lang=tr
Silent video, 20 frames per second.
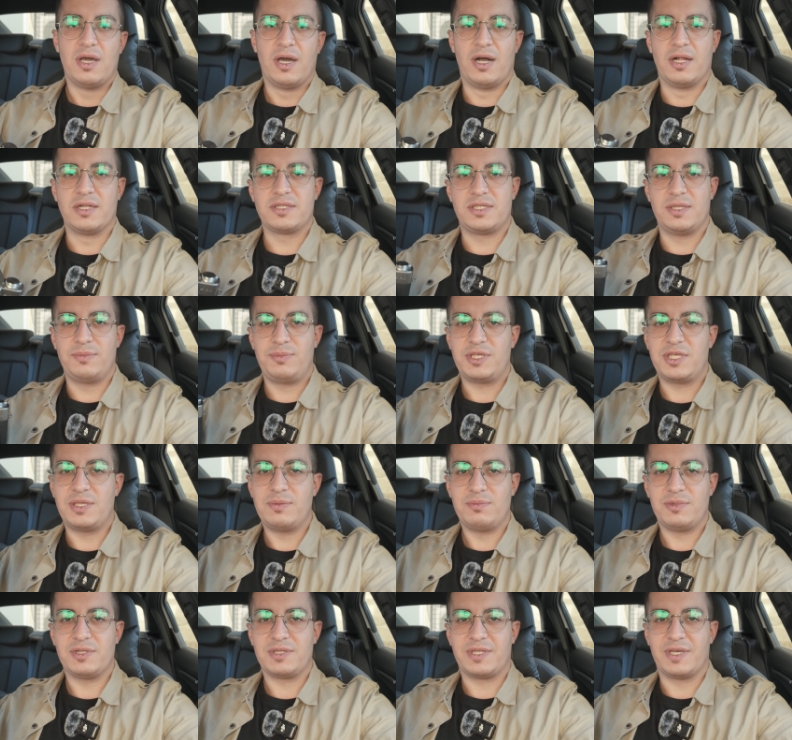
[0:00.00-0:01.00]
altına bir
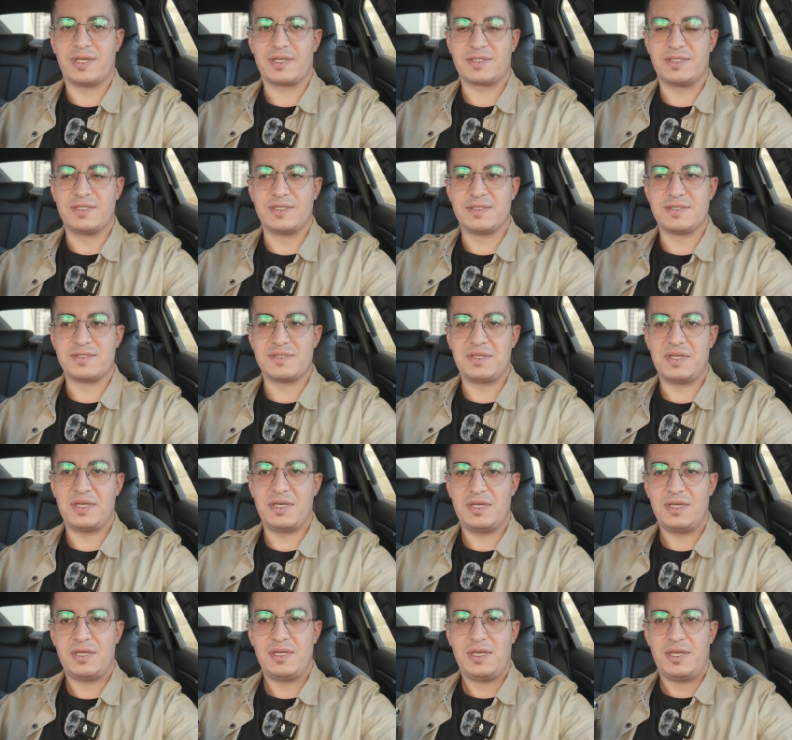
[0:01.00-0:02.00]
gimbal
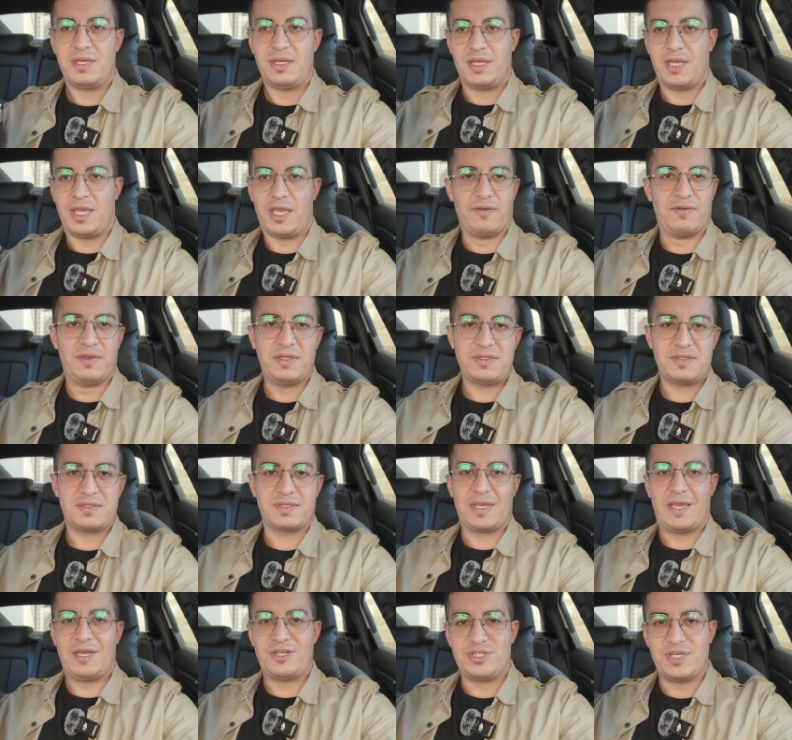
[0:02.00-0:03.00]
taktığınızda evet
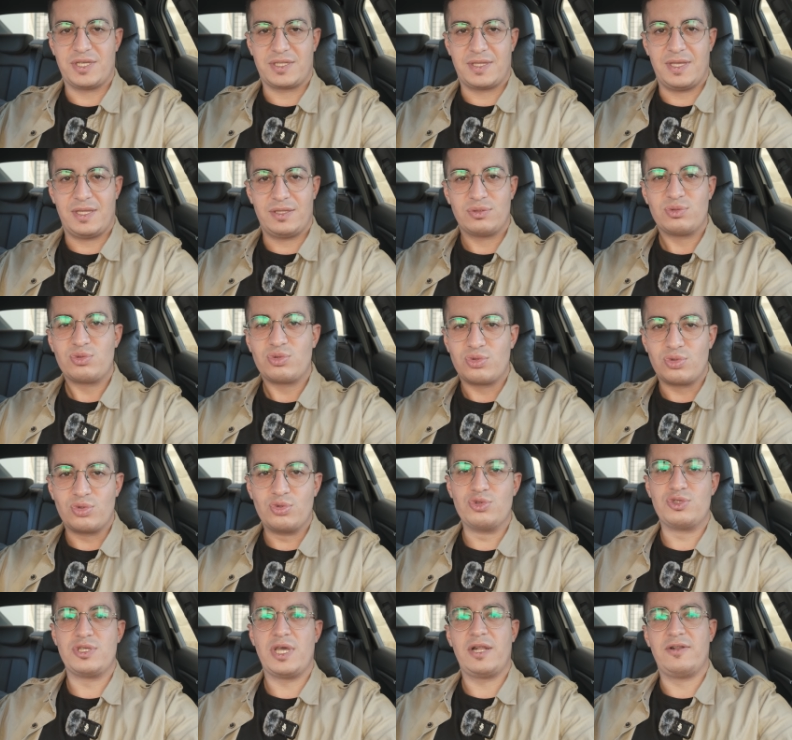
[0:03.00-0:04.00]
gerçekten
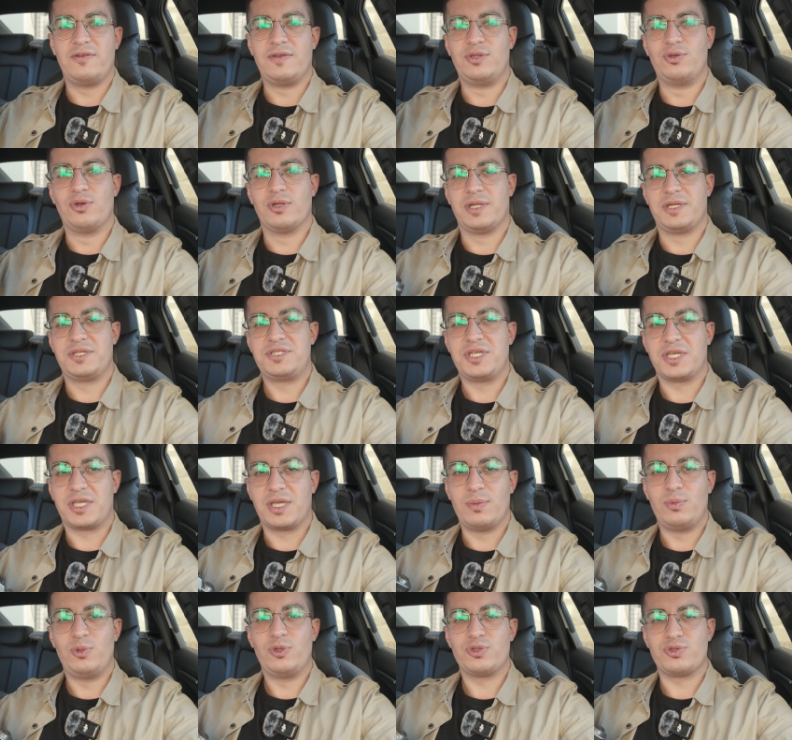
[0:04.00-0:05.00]
güzel videolar
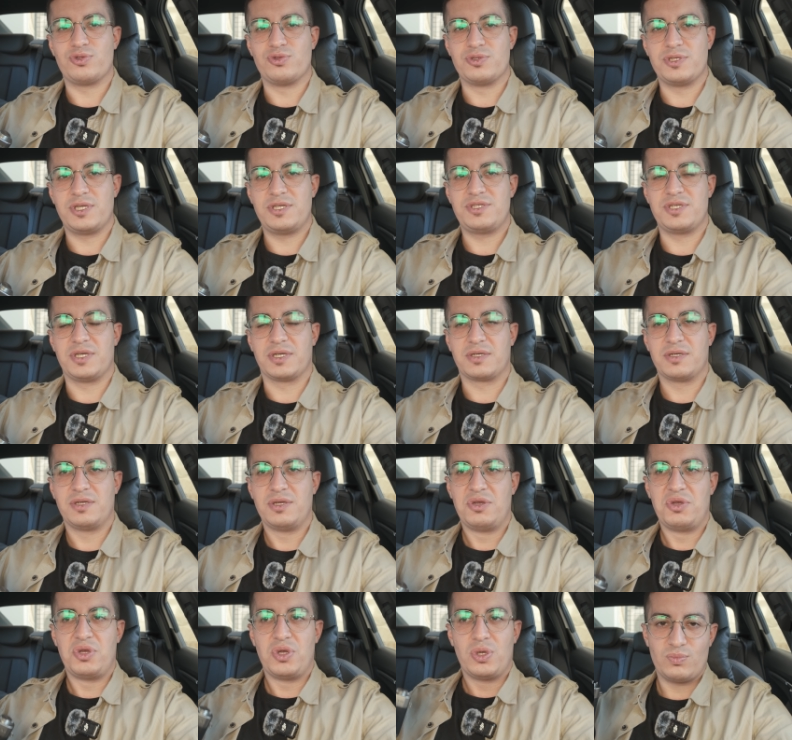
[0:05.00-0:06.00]
çekebiliyorsunuz ancak
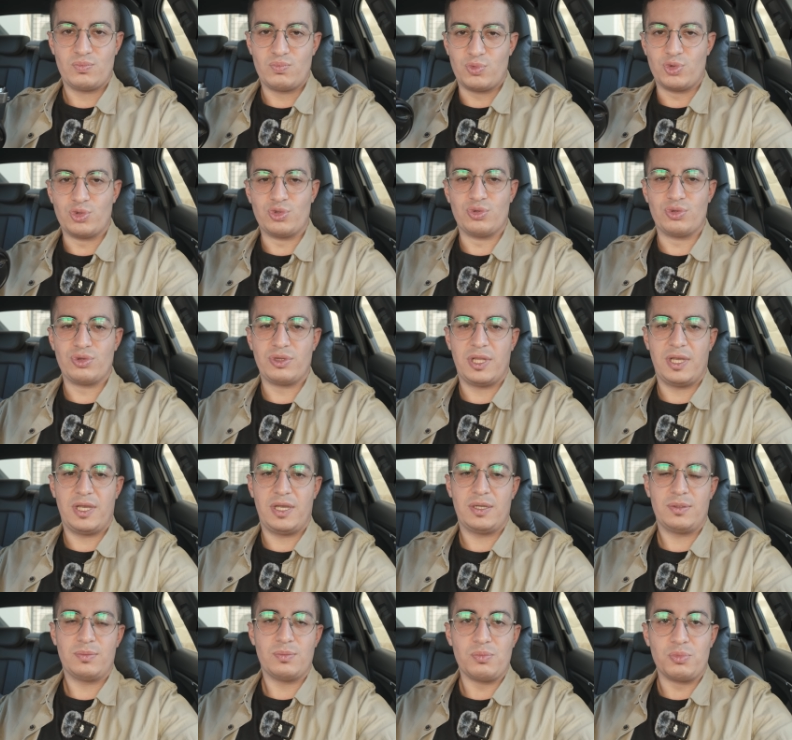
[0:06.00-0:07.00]

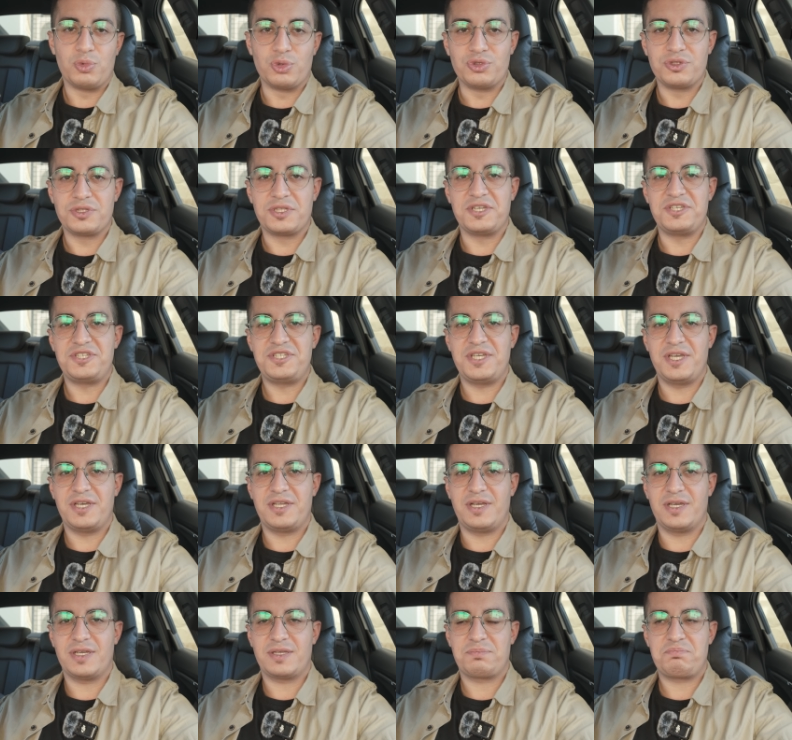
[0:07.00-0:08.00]
bununla bunu
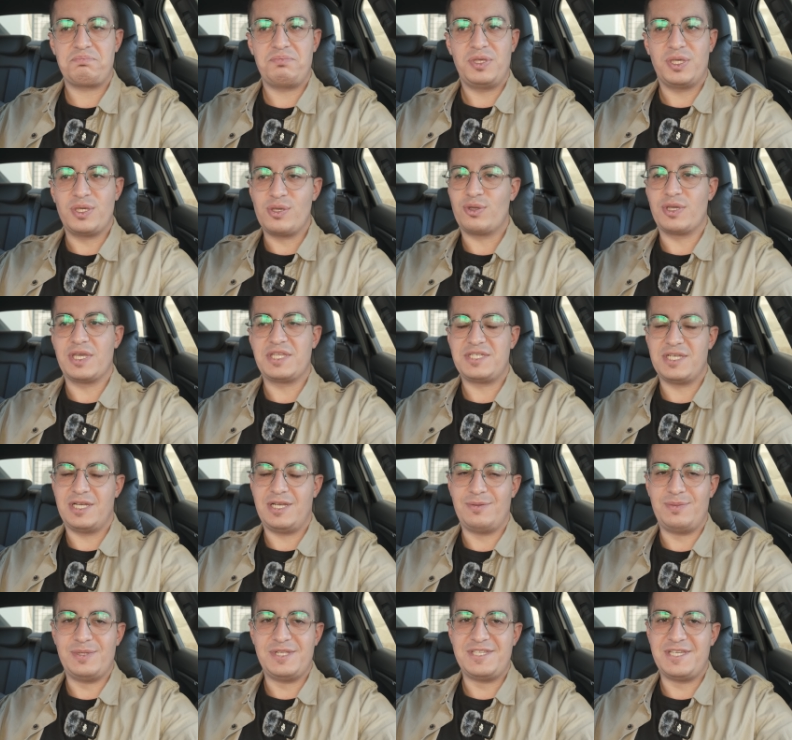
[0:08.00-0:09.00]
taşıyarak bir gün
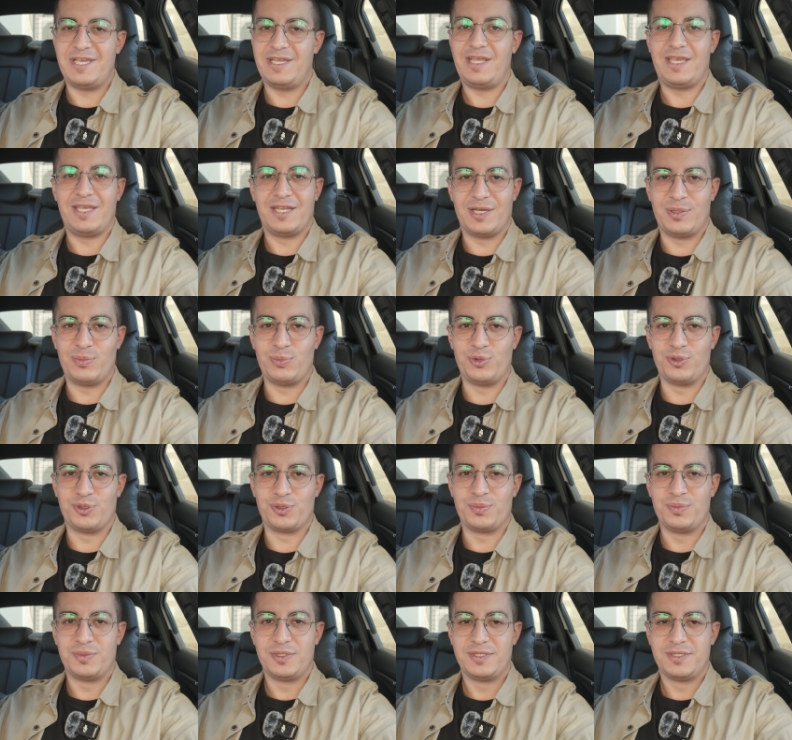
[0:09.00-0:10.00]
geçirilebileceğine
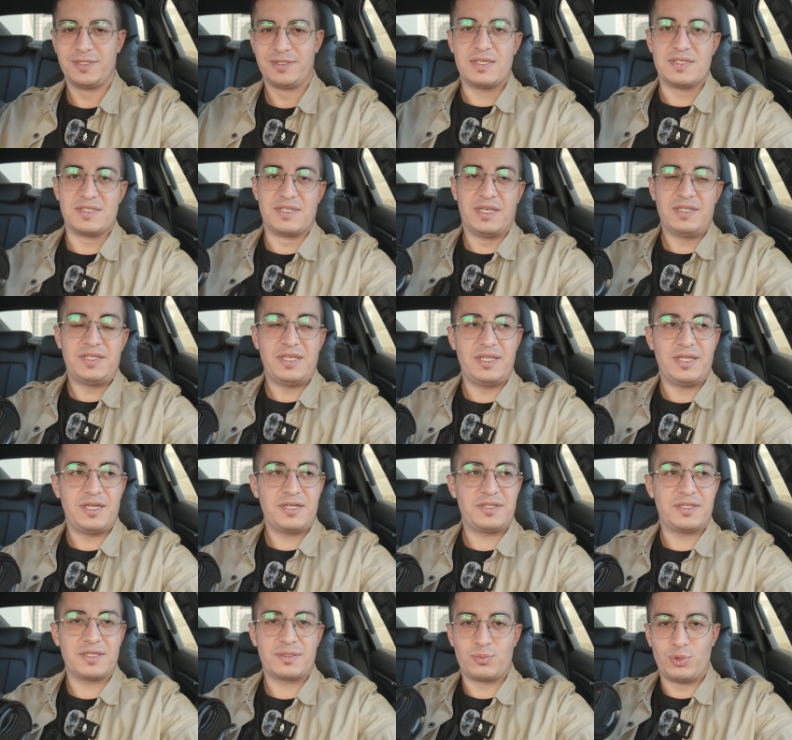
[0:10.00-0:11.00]
inanmıyorum. Zaten
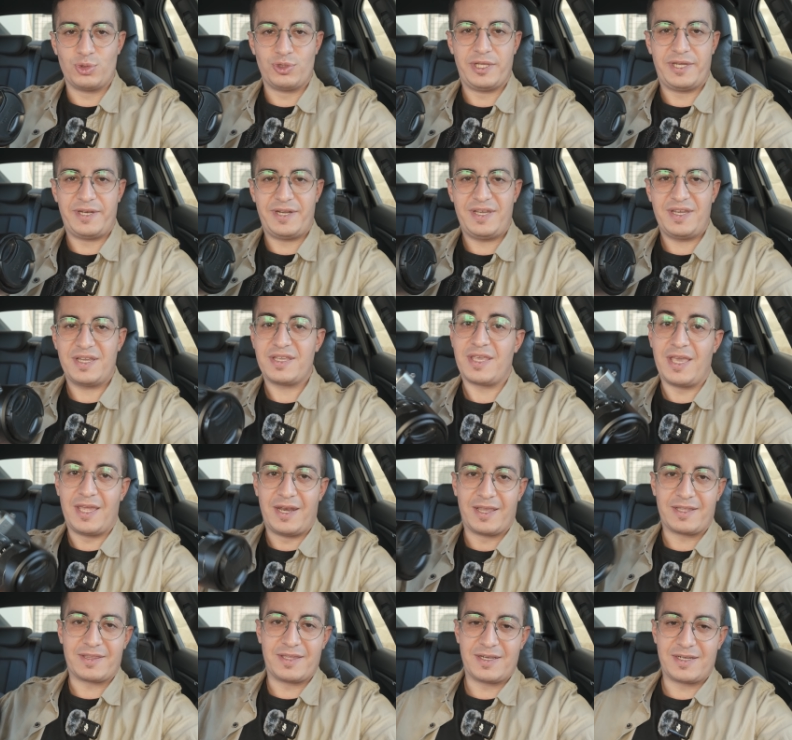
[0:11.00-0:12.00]
artık bunlara
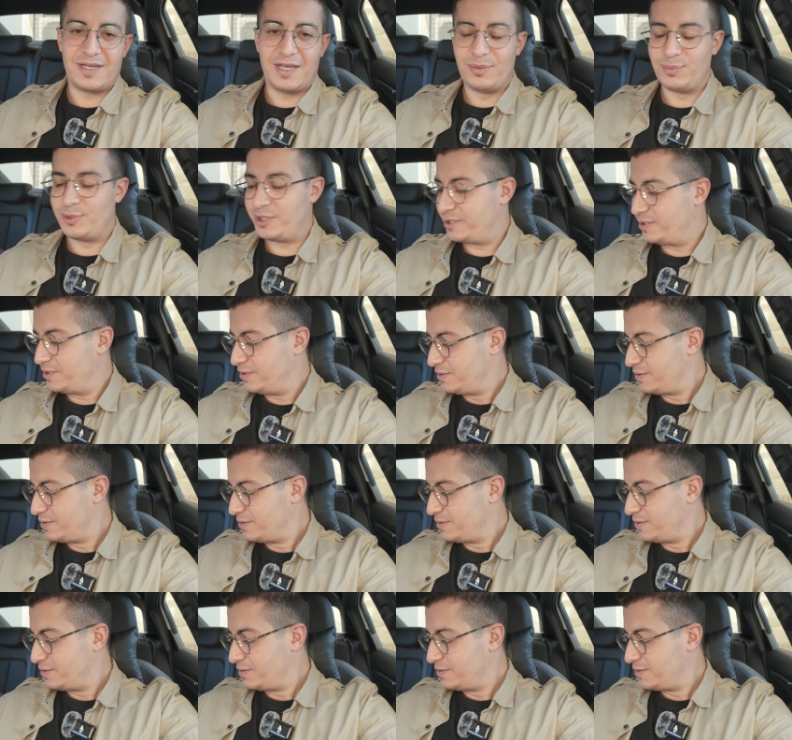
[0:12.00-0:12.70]
gerek de kalmadı.